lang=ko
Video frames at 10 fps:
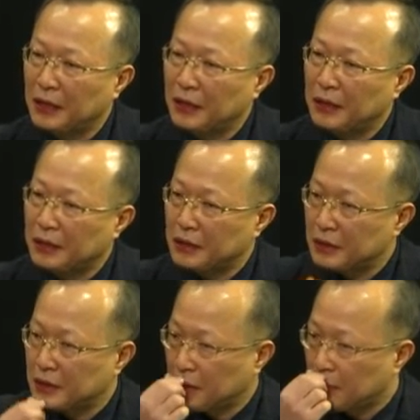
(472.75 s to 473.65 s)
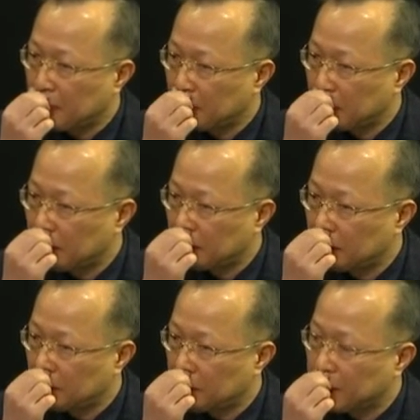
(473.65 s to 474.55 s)
어, 실제로 그런
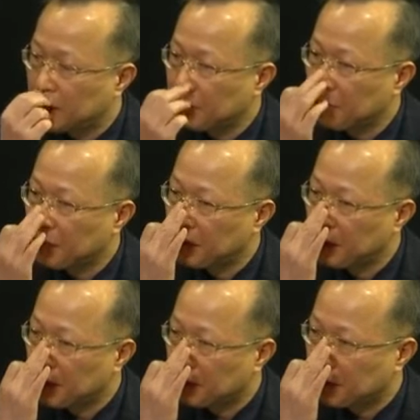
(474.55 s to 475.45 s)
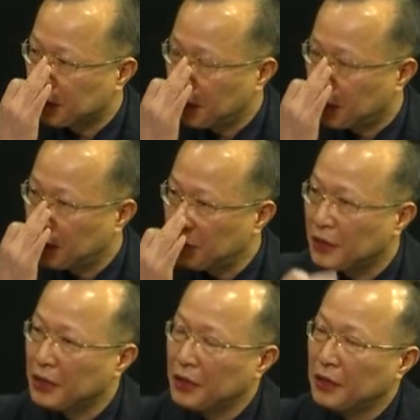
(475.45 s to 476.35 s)
유전적 요인들이 있어서
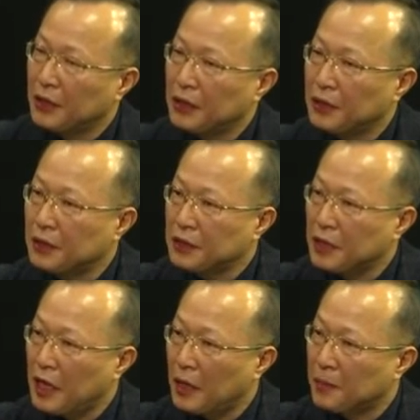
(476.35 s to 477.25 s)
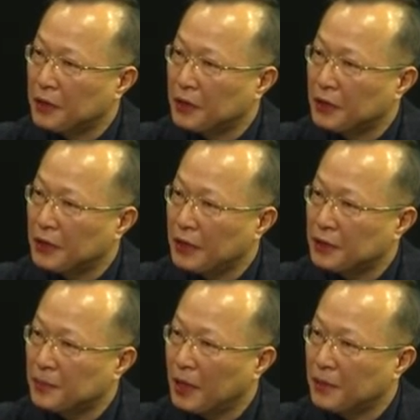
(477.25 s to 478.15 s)
어, 형제가 암이
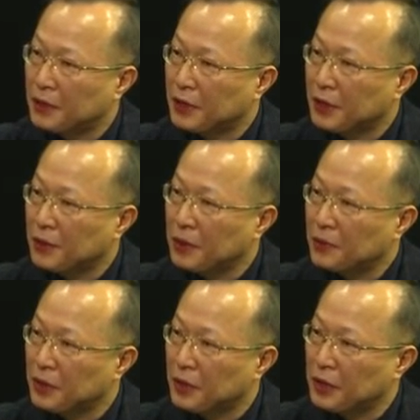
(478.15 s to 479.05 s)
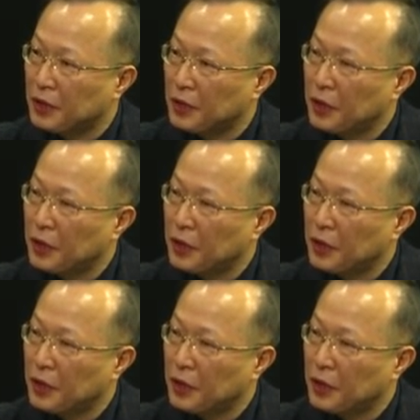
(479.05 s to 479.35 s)
다시 발병될 확률이